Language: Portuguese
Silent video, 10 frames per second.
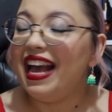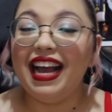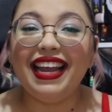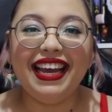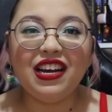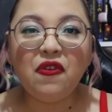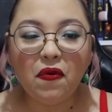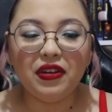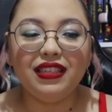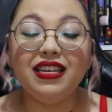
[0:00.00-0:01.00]
Aquela
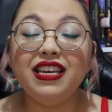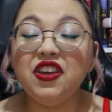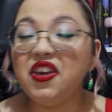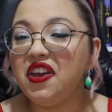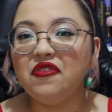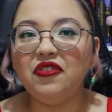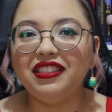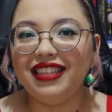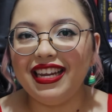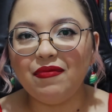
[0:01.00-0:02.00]
coisa. E eu
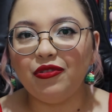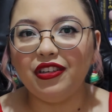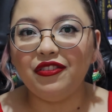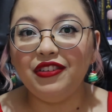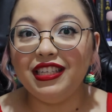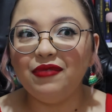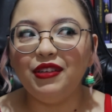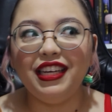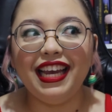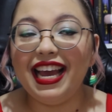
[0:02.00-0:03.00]
gostei da protagonista
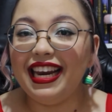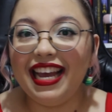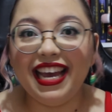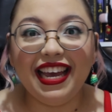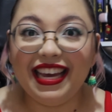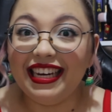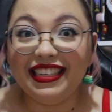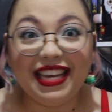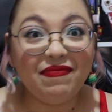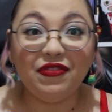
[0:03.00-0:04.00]
porque ela é, ela
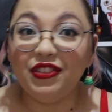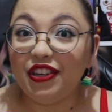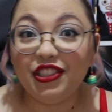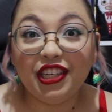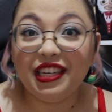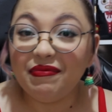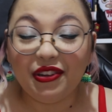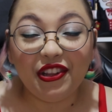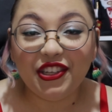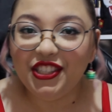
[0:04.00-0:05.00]
é professora de
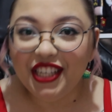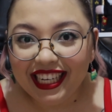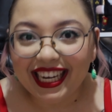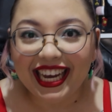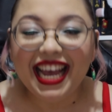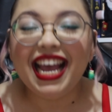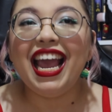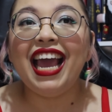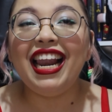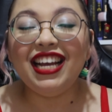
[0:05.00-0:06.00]
criminologia,
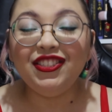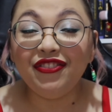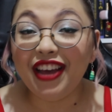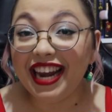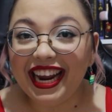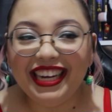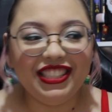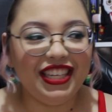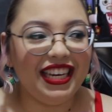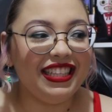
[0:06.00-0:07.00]
ela é
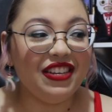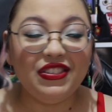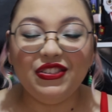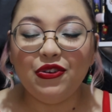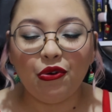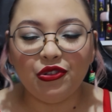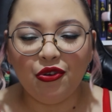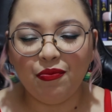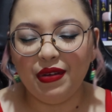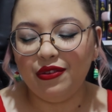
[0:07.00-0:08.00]
diferente, ela tem os gostos
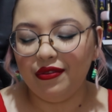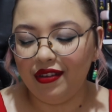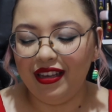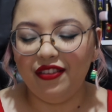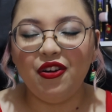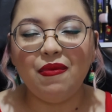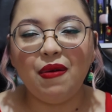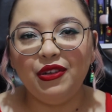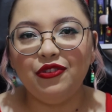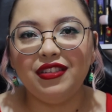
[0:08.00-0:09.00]
que, que
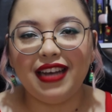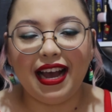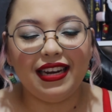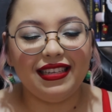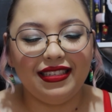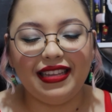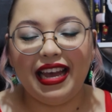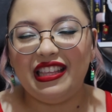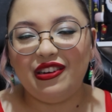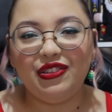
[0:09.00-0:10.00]
normalmente os caras
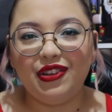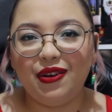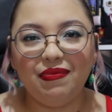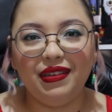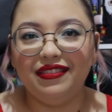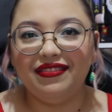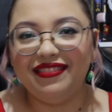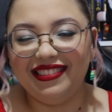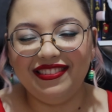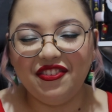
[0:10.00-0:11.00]
héteros top não,
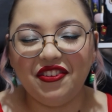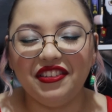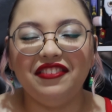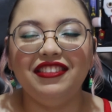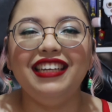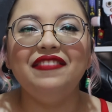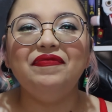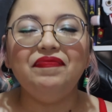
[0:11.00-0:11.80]
não gostam, né?